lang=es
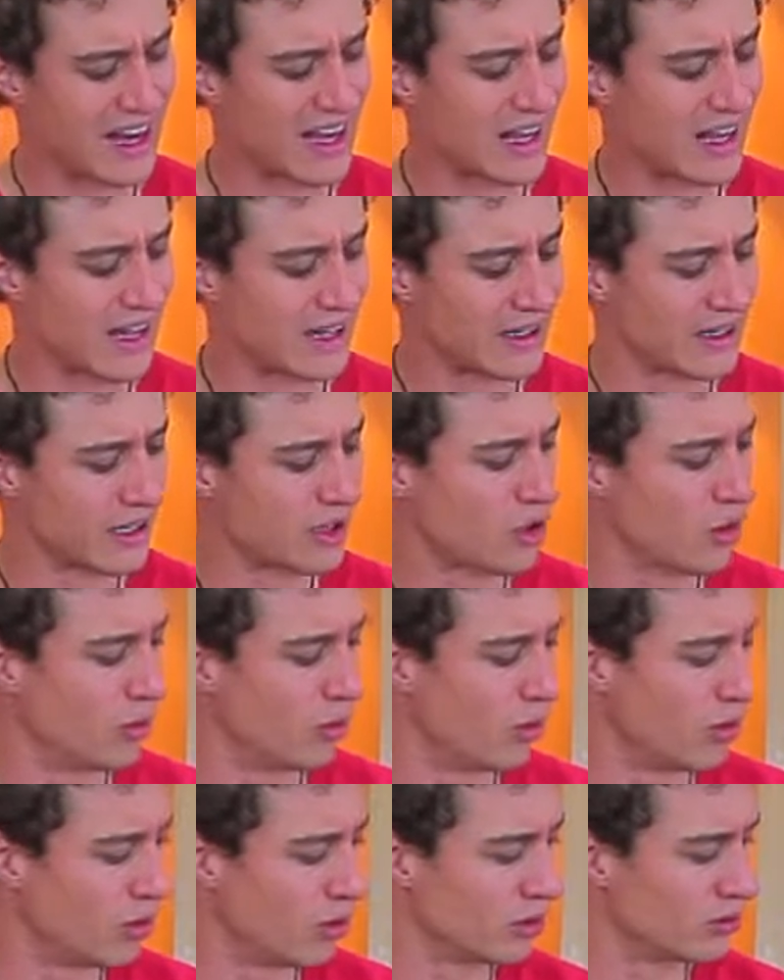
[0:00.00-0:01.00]
la carne
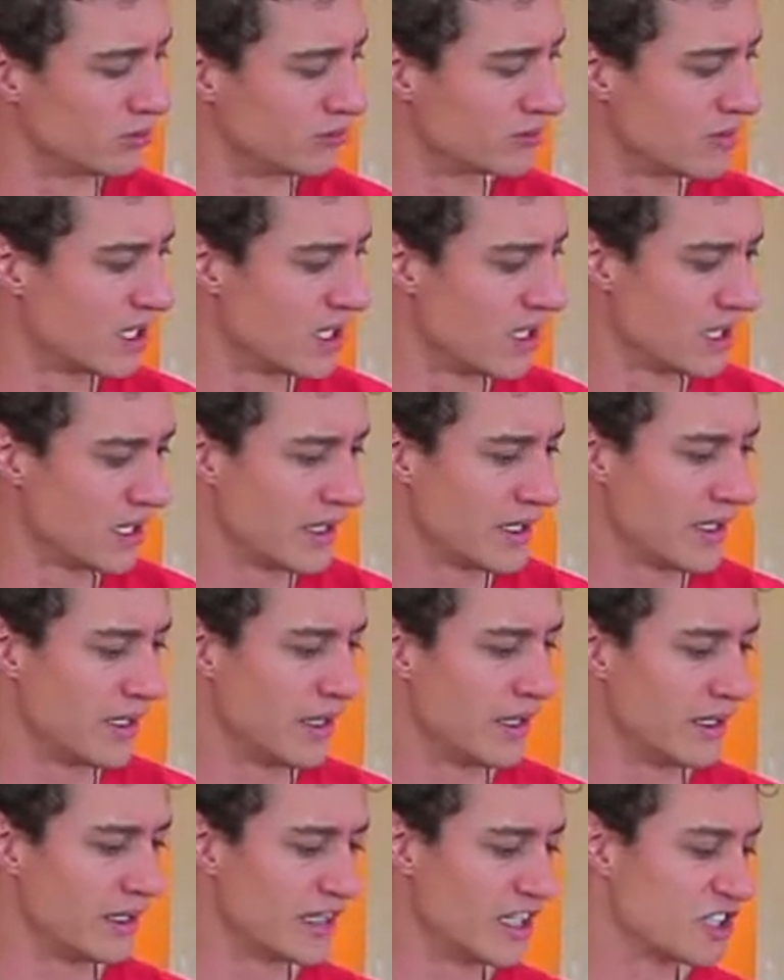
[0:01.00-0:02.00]
como
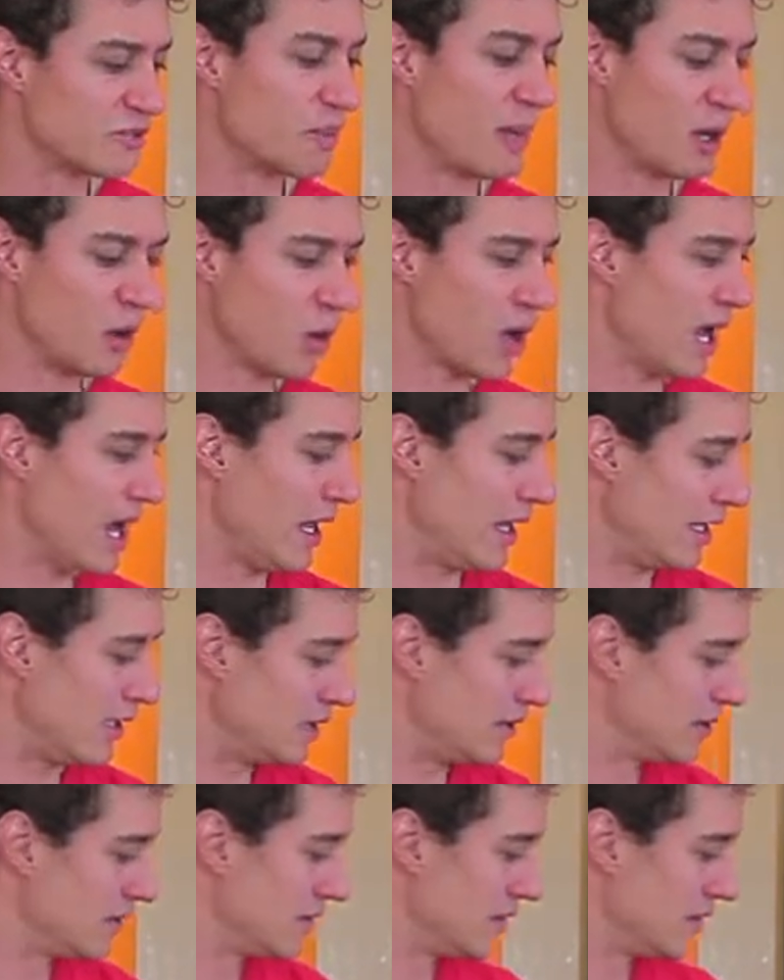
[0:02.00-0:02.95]
eh, despelucada.